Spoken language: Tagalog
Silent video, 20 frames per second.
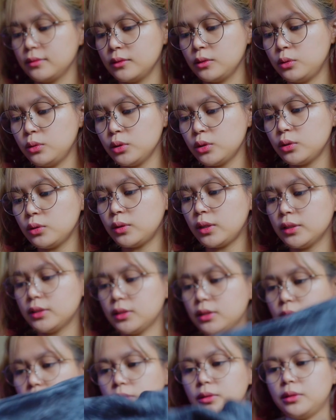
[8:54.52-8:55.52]
Uso
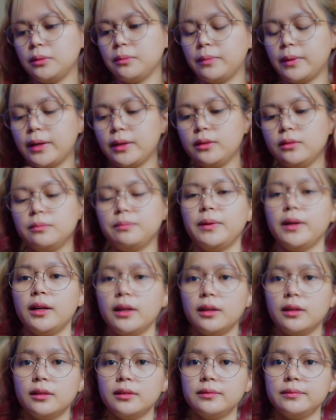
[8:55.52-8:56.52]
kasi to, ba diba? Yung
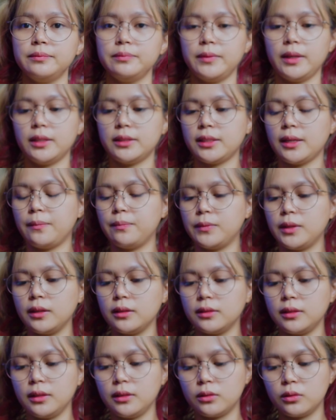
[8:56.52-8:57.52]
parang may
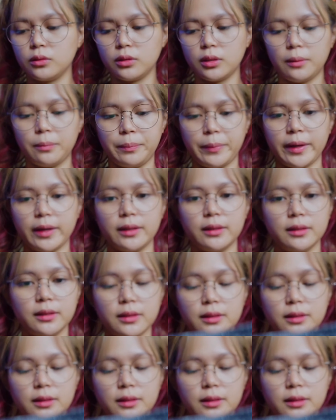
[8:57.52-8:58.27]
something dito na pad.